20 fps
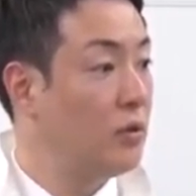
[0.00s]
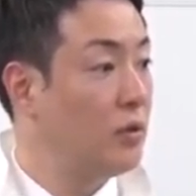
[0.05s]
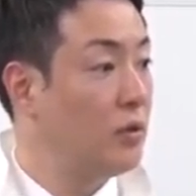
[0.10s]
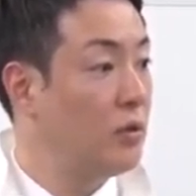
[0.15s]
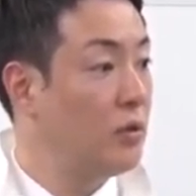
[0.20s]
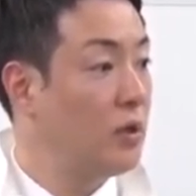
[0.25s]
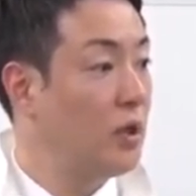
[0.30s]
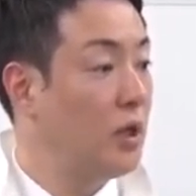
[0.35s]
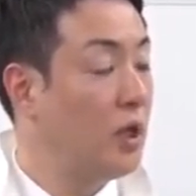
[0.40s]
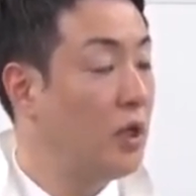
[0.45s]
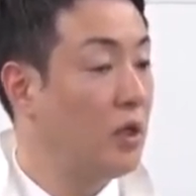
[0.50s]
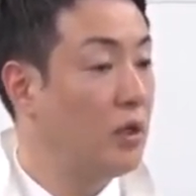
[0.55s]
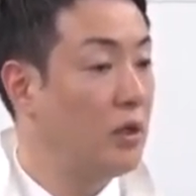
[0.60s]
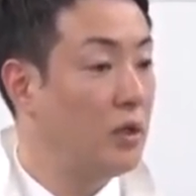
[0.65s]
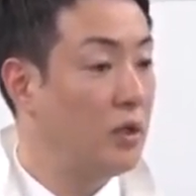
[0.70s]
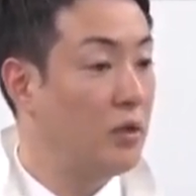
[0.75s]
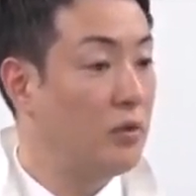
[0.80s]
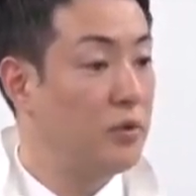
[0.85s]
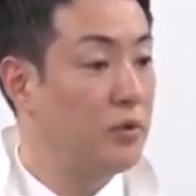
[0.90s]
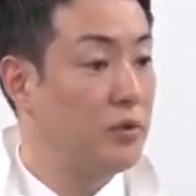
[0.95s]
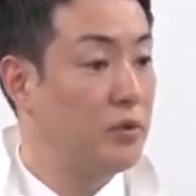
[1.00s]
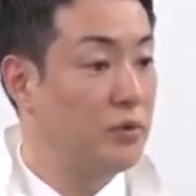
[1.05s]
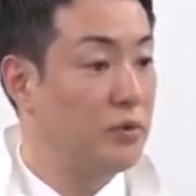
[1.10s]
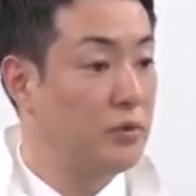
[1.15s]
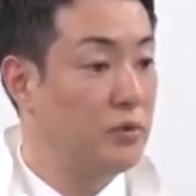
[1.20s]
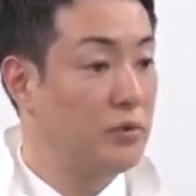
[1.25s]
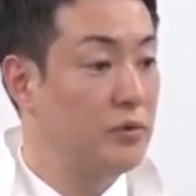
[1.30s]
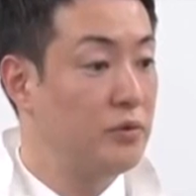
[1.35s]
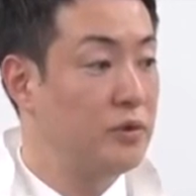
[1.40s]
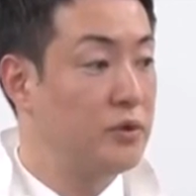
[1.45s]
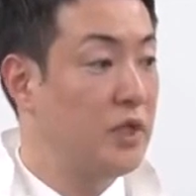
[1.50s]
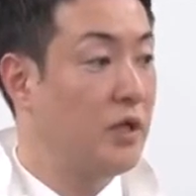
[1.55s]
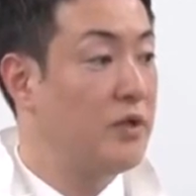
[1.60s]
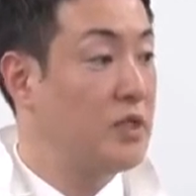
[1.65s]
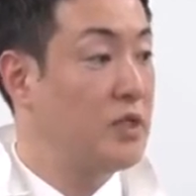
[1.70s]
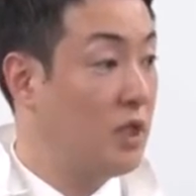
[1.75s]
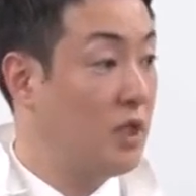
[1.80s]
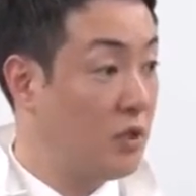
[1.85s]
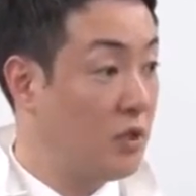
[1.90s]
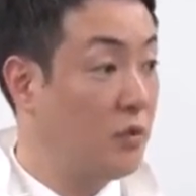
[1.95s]
れてるというかいやだそのふさわ
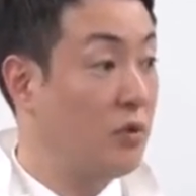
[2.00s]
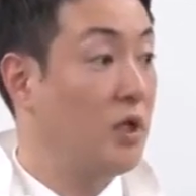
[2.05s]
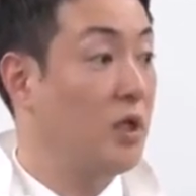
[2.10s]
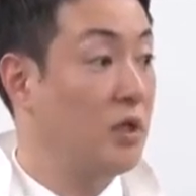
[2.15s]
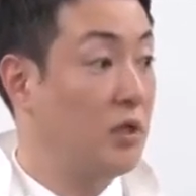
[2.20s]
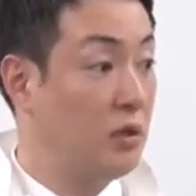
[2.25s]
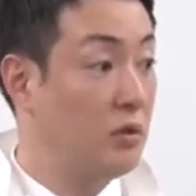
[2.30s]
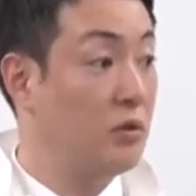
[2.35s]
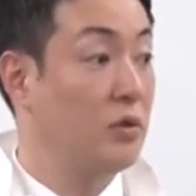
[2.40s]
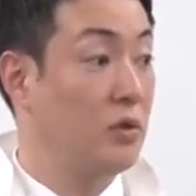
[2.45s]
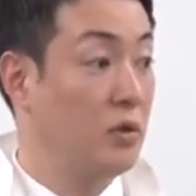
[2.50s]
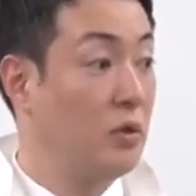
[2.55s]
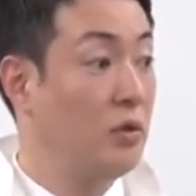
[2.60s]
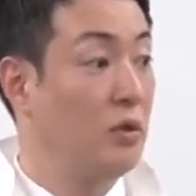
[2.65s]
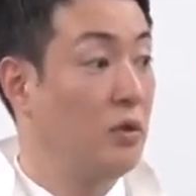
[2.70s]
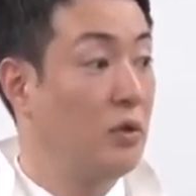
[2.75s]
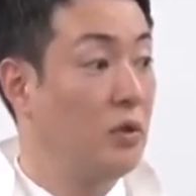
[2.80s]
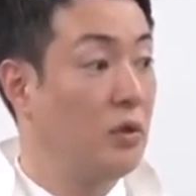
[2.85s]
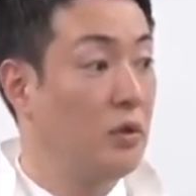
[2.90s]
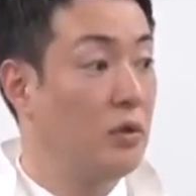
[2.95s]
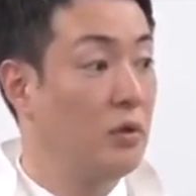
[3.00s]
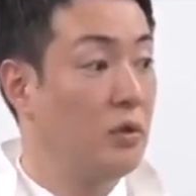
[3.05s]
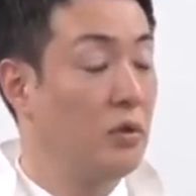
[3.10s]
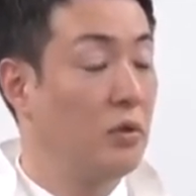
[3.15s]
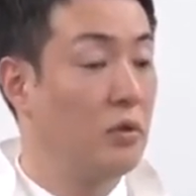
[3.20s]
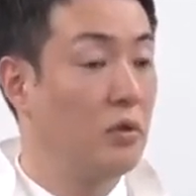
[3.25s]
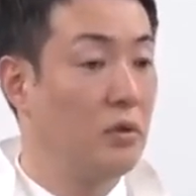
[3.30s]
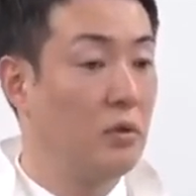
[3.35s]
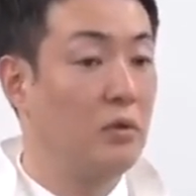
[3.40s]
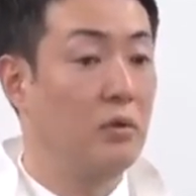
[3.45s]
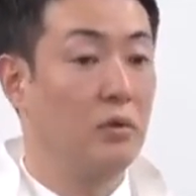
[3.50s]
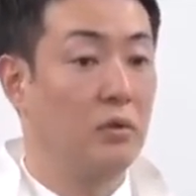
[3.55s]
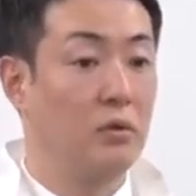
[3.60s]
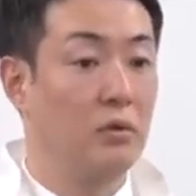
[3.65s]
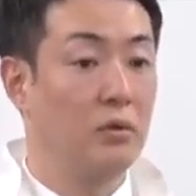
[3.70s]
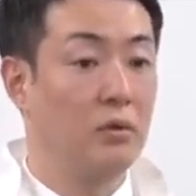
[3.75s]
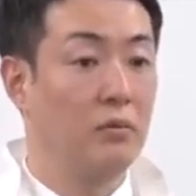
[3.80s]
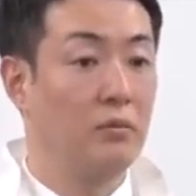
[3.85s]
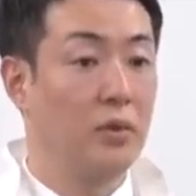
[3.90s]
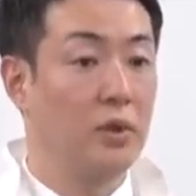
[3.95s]
しいかどうかっていうあそうそうそうそうですそうです、はい、
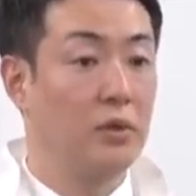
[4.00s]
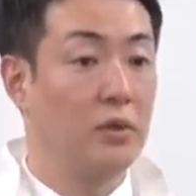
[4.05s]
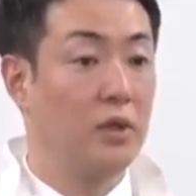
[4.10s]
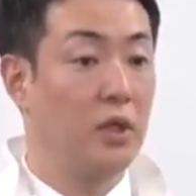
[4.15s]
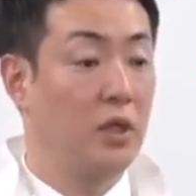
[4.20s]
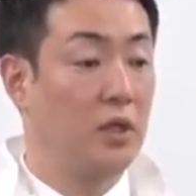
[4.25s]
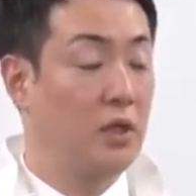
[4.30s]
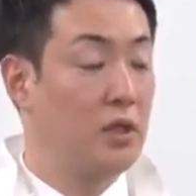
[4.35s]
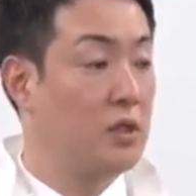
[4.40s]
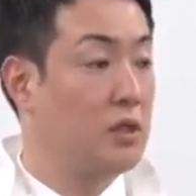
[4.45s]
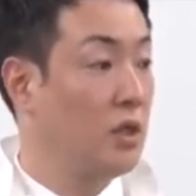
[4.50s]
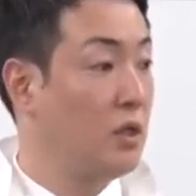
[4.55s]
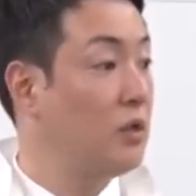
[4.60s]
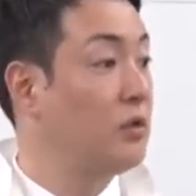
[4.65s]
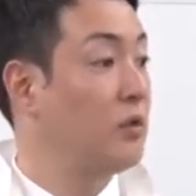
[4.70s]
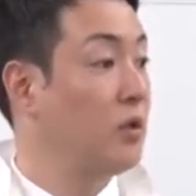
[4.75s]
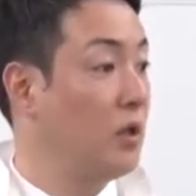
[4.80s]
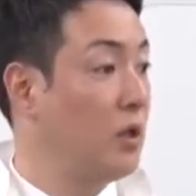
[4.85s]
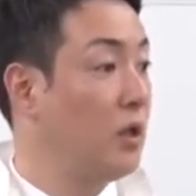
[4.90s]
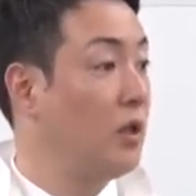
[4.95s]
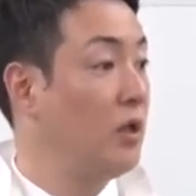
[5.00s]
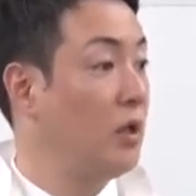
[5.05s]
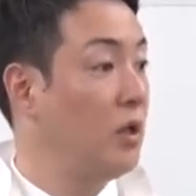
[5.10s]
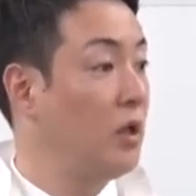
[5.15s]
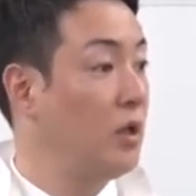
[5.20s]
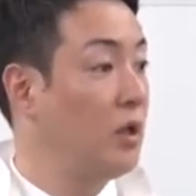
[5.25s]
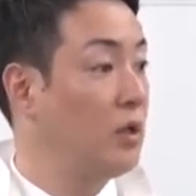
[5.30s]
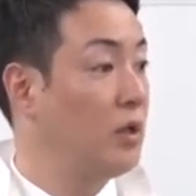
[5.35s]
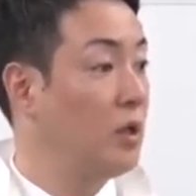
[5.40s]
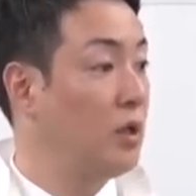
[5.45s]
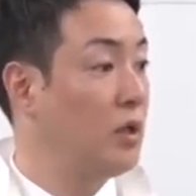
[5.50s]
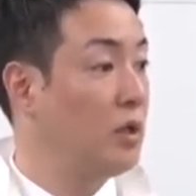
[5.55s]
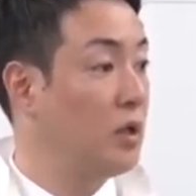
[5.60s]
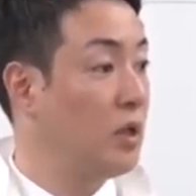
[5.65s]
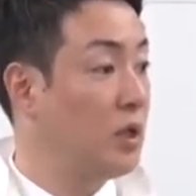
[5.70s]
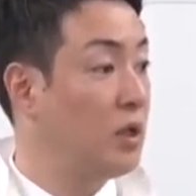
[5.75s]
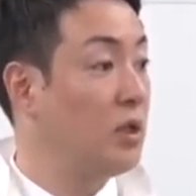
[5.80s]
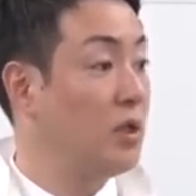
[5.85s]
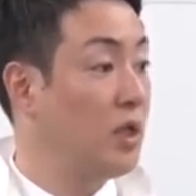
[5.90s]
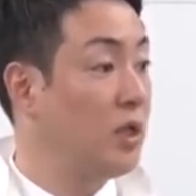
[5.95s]
別にいいんじゃないですかね
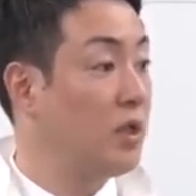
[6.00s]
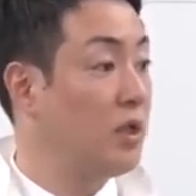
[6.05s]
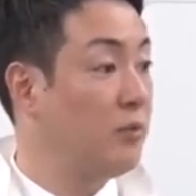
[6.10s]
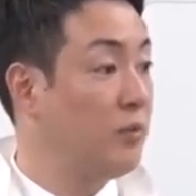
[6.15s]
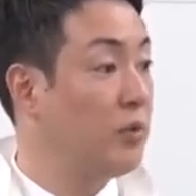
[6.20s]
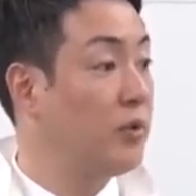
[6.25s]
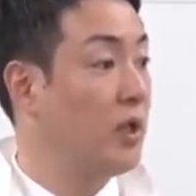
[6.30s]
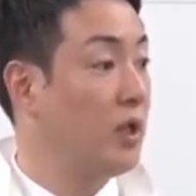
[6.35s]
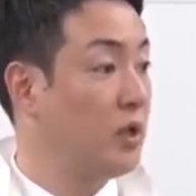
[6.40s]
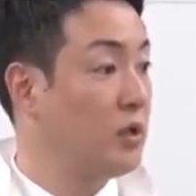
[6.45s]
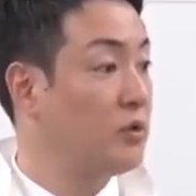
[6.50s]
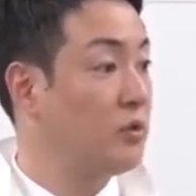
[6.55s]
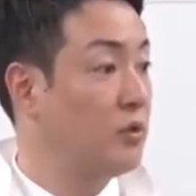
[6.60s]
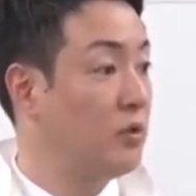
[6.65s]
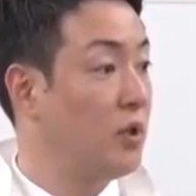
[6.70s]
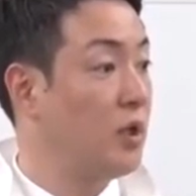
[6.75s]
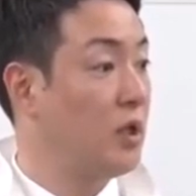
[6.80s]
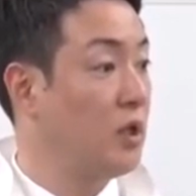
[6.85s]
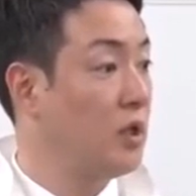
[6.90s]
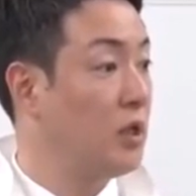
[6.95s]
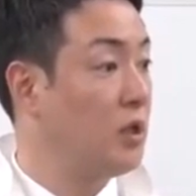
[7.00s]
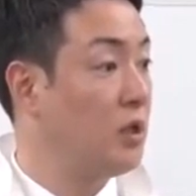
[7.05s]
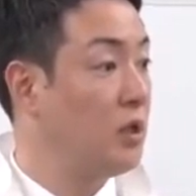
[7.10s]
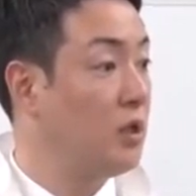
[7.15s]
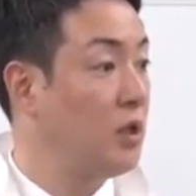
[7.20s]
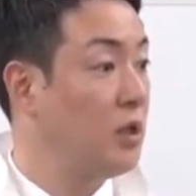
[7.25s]
なな何が問題かちょっとわからない